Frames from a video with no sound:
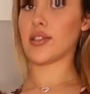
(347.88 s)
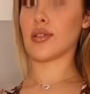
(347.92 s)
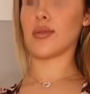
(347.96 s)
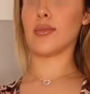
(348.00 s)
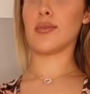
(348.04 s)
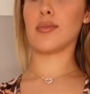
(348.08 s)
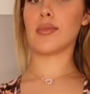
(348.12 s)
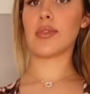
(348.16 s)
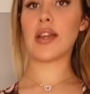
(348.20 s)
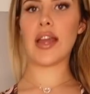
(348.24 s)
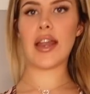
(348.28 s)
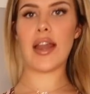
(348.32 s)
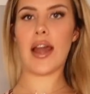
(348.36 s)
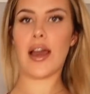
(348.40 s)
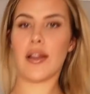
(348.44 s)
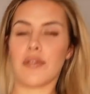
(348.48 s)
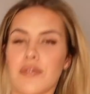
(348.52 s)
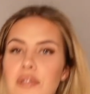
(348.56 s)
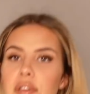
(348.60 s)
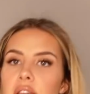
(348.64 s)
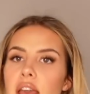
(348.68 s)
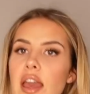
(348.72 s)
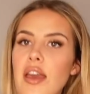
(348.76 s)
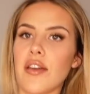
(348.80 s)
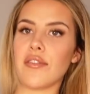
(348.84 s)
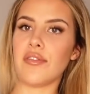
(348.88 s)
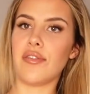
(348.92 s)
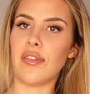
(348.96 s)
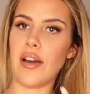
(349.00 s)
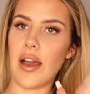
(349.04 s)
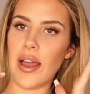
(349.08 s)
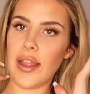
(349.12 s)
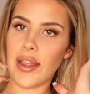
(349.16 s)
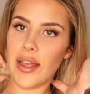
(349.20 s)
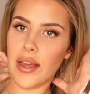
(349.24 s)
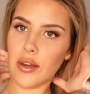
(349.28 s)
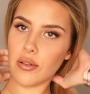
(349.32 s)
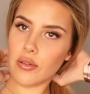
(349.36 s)
zum, keine Ahnung,
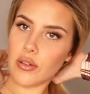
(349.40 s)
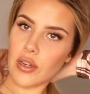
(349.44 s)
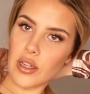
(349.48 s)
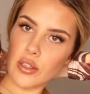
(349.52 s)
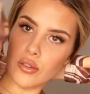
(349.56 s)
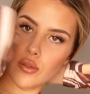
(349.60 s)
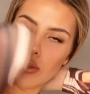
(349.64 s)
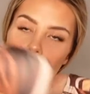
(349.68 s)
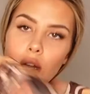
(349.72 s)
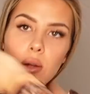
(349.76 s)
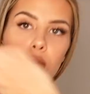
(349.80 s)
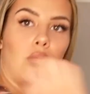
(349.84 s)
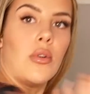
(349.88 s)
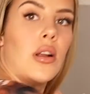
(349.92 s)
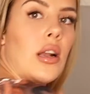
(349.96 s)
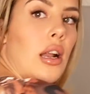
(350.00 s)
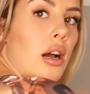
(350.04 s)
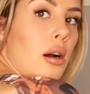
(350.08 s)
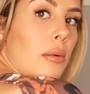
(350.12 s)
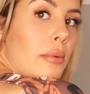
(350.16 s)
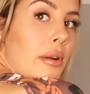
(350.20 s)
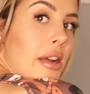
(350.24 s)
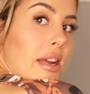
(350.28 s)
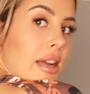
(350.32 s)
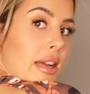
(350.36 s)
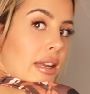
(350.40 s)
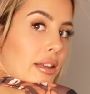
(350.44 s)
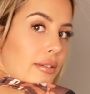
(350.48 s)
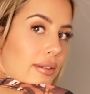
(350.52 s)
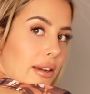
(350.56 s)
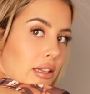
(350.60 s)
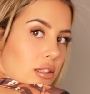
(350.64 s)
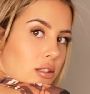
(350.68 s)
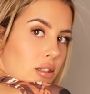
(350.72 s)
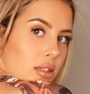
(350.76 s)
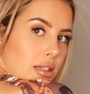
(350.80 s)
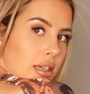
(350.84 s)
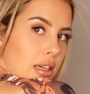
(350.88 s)
Feiern oder so, der Urlaub. Ich
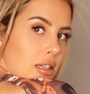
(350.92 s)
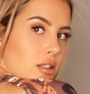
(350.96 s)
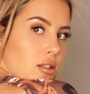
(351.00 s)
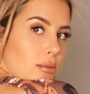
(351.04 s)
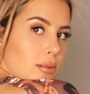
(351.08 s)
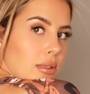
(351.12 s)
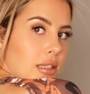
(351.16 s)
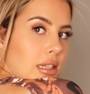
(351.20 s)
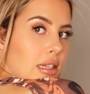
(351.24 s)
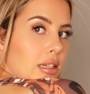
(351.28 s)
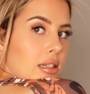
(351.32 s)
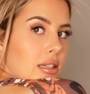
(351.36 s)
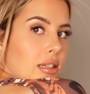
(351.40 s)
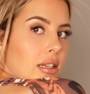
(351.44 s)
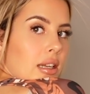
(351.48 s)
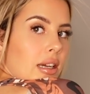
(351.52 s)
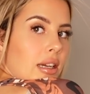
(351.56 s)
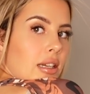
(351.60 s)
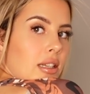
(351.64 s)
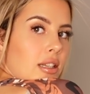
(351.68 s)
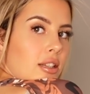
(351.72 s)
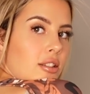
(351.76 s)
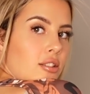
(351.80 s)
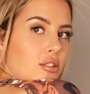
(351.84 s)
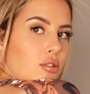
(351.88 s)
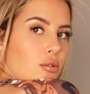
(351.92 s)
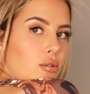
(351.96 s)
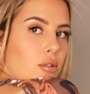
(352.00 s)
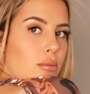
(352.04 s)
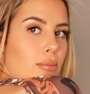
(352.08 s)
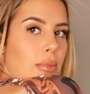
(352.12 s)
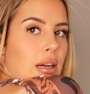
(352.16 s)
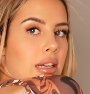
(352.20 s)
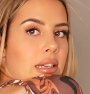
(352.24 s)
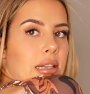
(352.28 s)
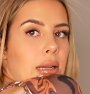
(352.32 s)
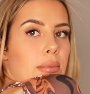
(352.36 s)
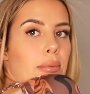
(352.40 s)
weiß noch nicht ganz, ob ich es hinten richtig
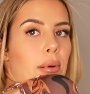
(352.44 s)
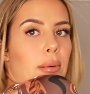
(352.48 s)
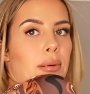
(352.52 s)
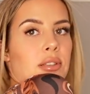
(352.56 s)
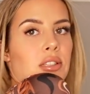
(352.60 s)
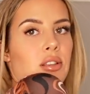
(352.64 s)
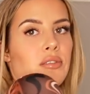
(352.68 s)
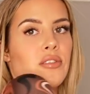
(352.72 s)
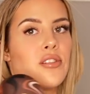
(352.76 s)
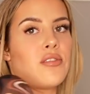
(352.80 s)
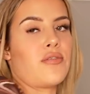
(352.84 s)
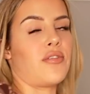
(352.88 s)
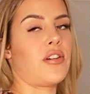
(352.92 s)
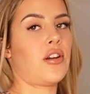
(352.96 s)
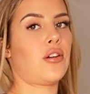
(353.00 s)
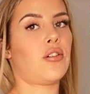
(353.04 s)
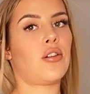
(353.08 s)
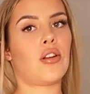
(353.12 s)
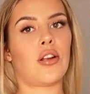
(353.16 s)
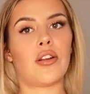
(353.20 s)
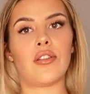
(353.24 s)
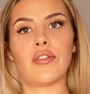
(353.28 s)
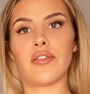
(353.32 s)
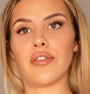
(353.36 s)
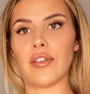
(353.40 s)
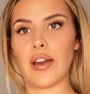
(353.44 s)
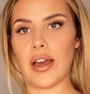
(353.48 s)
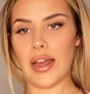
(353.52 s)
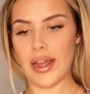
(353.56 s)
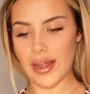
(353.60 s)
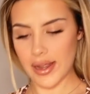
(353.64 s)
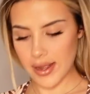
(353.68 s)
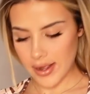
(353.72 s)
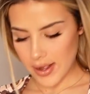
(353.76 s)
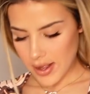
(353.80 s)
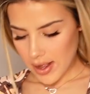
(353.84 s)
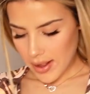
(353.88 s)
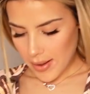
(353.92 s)
zugemacht habe, aber das ist auf jeden Fall
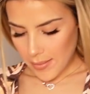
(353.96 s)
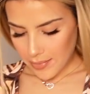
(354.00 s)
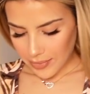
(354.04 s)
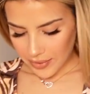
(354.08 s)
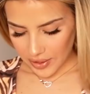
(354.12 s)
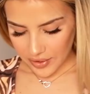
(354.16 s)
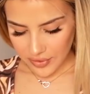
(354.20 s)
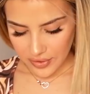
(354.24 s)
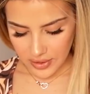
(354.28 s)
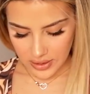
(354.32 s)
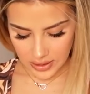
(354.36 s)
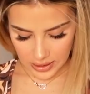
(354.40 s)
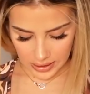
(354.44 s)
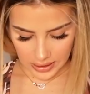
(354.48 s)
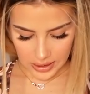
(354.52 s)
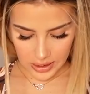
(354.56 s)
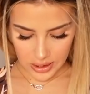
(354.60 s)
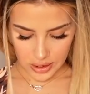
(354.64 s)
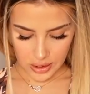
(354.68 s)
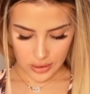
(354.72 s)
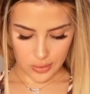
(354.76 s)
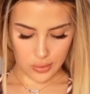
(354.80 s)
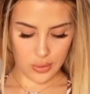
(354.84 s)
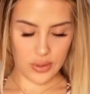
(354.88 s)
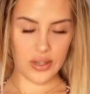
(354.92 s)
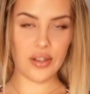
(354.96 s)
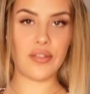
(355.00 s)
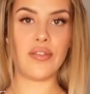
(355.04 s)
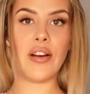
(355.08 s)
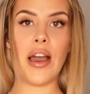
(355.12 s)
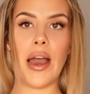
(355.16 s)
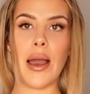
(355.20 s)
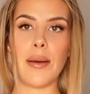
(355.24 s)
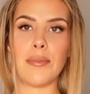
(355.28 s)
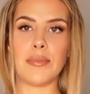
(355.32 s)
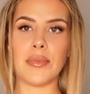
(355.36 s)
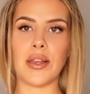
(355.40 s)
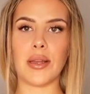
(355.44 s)
rückenfrei. Ich finde es richtig cool. Die
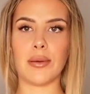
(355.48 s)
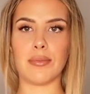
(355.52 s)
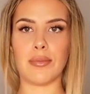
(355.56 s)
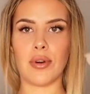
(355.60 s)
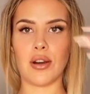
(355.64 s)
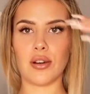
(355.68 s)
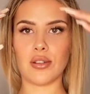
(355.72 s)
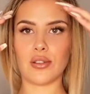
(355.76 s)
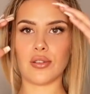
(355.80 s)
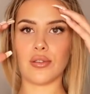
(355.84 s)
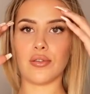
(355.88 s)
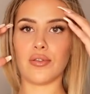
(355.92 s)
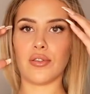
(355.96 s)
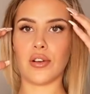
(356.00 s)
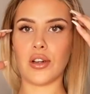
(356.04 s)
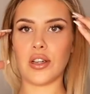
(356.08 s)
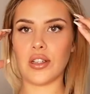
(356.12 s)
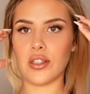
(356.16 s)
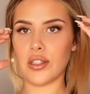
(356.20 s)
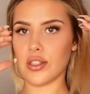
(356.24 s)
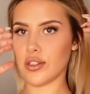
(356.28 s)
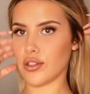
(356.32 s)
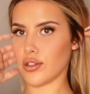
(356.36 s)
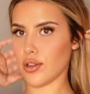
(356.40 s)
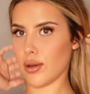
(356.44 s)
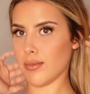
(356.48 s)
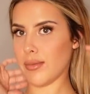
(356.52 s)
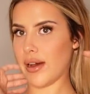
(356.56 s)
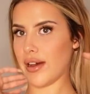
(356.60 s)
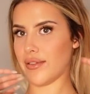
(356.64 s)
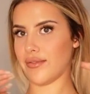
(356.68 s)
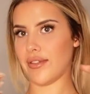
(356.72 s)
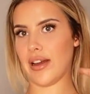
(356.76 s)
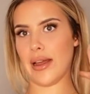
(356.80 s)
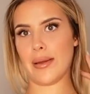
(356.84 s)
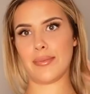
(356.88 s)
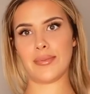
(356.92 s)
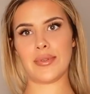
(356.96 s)
Farben geben auch so voll
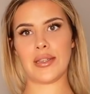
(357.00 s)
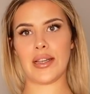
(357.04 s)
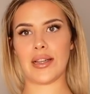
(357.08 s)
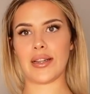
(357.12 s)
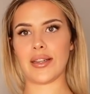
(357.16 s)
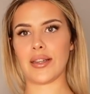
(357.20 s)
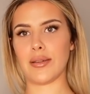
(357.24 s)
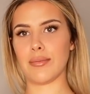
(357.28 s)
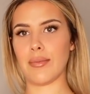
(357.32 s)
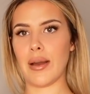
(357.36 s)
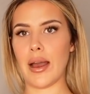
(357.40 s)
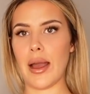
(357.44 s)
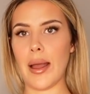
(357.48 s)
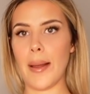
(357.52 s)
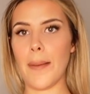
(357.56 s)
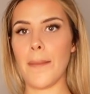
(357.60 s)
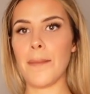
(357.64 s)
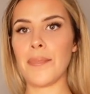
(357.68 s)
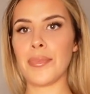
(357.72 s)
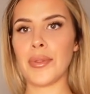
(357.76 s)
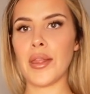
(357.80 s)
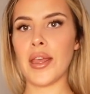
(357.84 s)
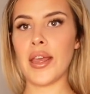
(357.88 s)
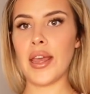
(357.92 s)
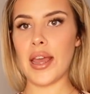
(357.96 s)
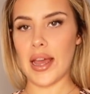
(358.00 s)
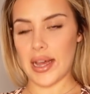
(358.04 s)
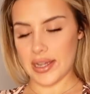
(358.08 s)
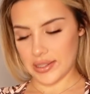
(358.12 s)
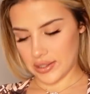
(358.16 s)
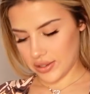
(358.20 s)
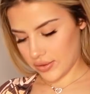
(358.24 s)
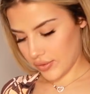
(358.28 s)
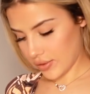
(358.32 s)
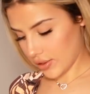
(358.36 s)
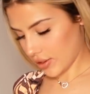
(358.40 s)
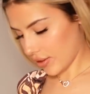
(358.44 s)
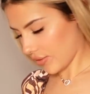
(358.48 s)
Sommer-Vibe, sag ich mal. Also
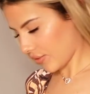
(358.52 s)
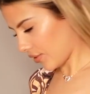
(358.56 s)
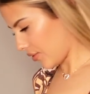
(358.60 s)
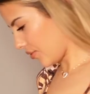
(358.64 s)
das finde ich auf